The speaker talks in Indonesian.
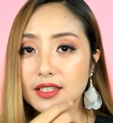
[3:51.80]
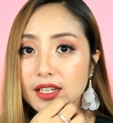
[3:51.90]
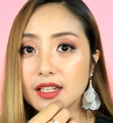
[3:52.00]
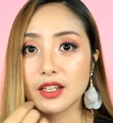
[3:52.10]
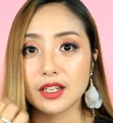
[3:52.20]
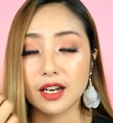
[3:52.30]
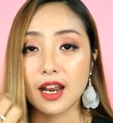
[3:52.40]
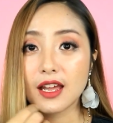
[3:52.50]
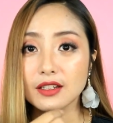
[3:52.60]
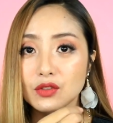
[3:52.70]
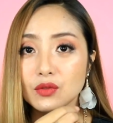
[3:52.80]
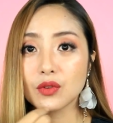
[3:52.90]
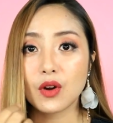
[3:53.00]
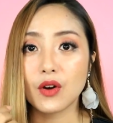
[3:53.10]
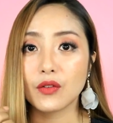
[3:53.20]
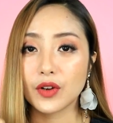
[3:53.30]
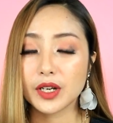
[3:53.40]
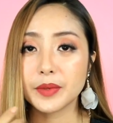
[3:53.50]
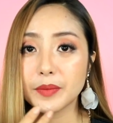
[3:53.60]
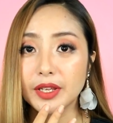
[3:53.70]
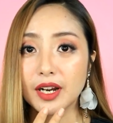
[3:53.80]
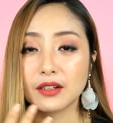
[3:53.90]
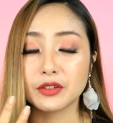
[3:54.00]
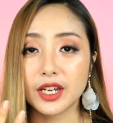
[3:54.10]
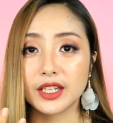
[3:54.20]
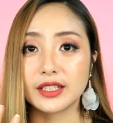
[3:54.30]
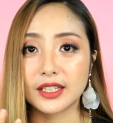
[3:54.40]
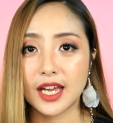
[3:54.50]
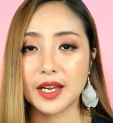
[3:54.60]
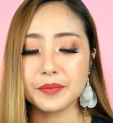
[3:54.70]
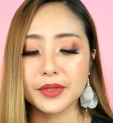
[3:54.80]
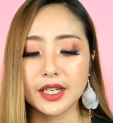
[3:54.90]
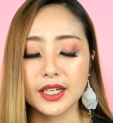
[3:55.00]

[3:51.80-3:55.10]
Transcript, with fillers: jadi langsung cover bibir aku yang hitam